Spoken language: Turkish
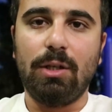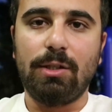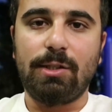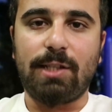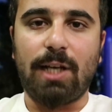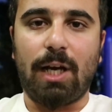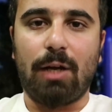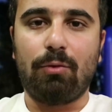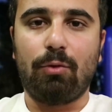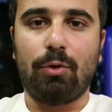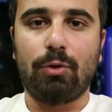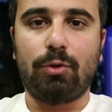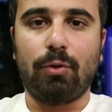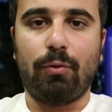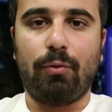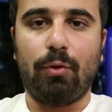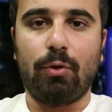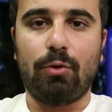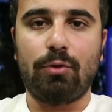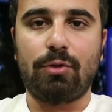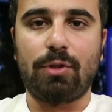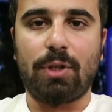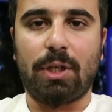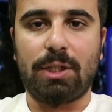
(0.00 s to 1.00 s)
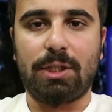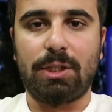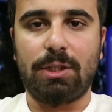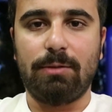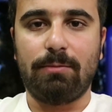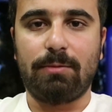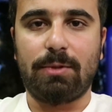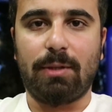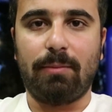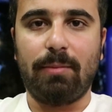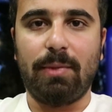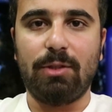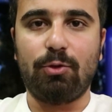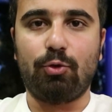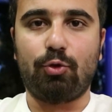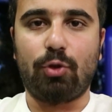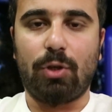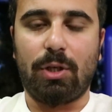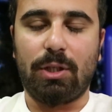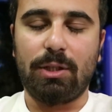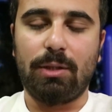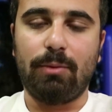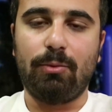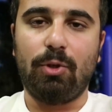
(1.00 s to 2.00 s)
Servo otofokusu açtığım zaman
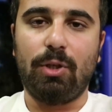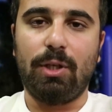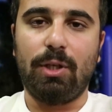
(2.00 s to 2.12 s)
şu anda